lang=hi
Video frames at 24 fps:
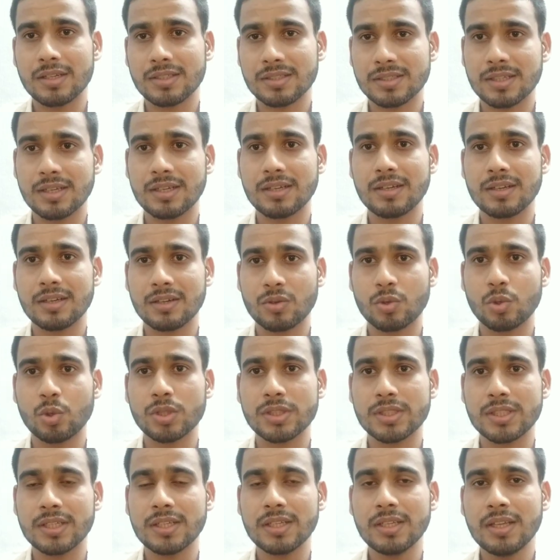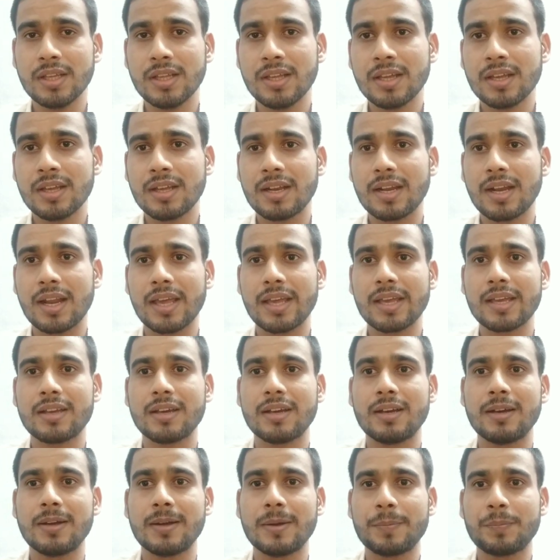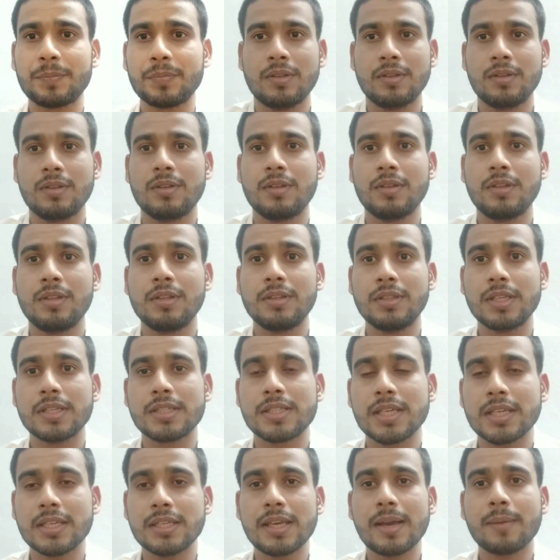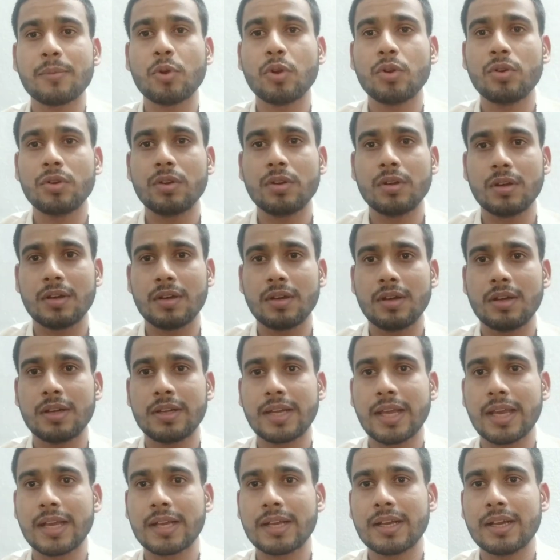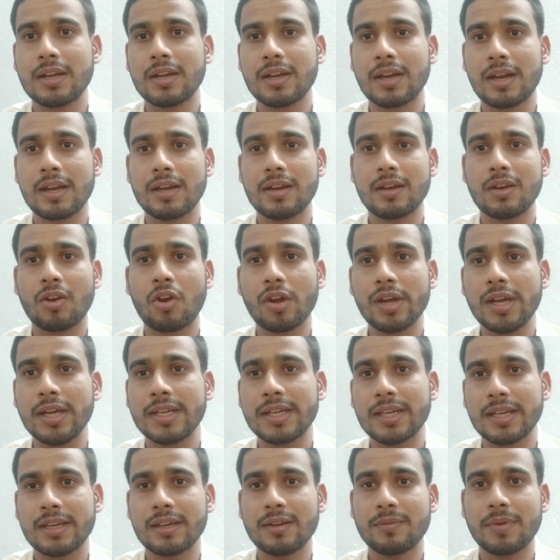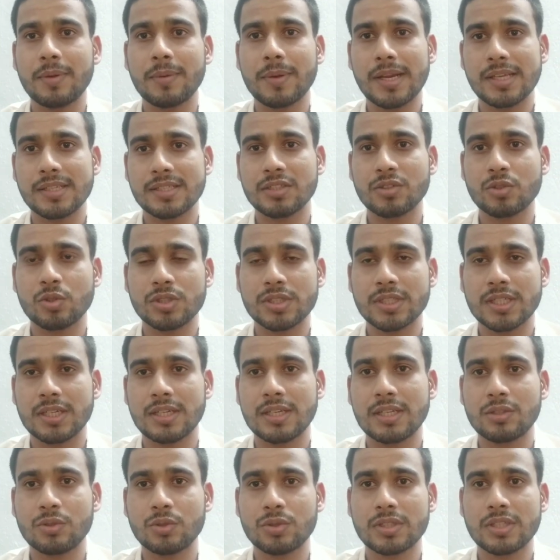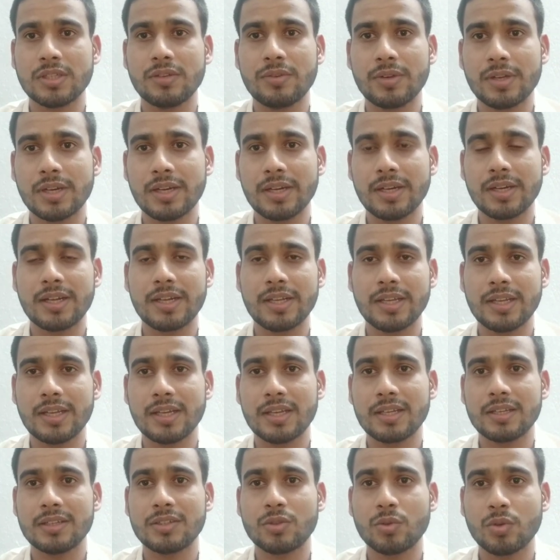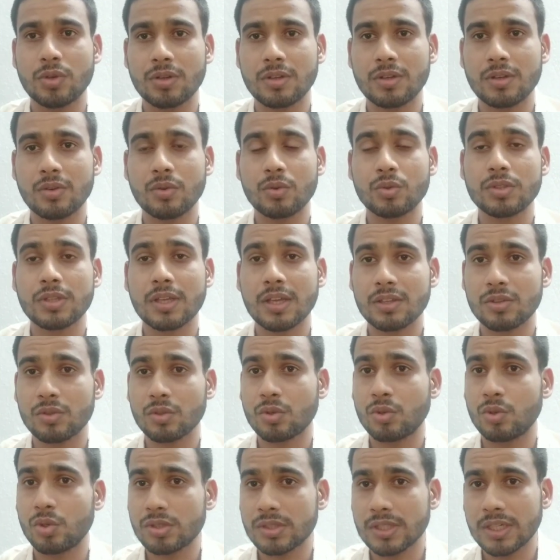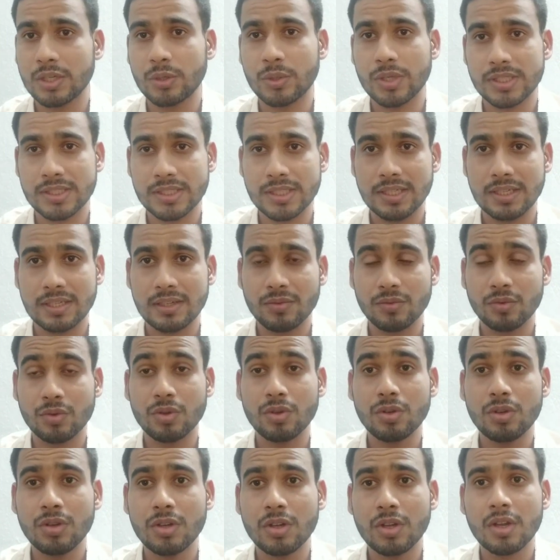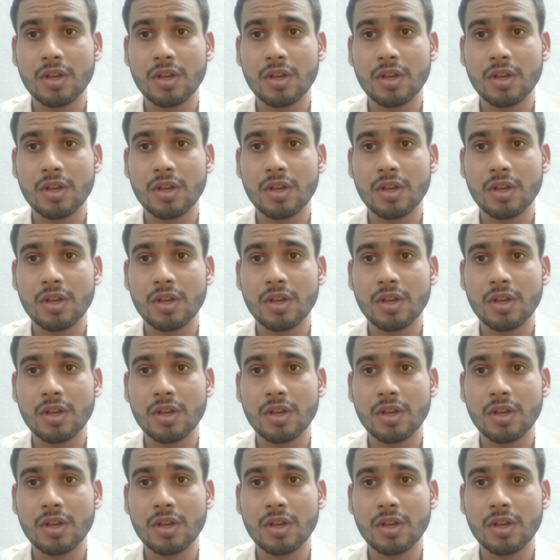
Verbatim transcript: आर्ट्स का कोर्स है लाइक जैसे कि आपको टैंकर ऑयल एंड टैंकर फेमोडाइजेशन कोर्स करना तो उसकी वैलिडिटी है उसका जो कोर्स का ड्यूरेशन है वो